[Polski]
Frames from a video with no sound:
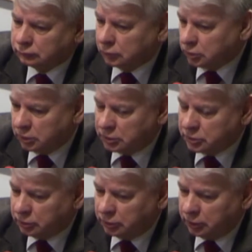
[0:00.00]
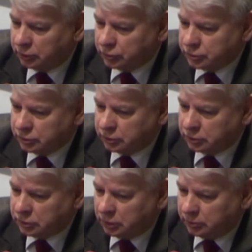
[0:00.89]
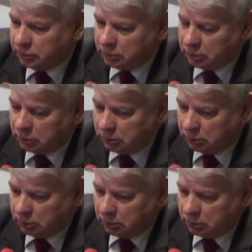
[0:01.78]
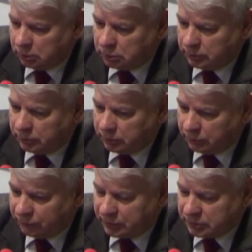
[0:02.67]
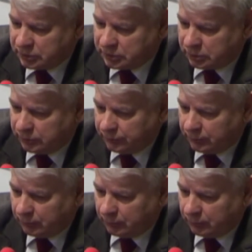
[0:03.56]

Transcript: Może nie, niektórzy chcieliby, żeby było w kryzysie.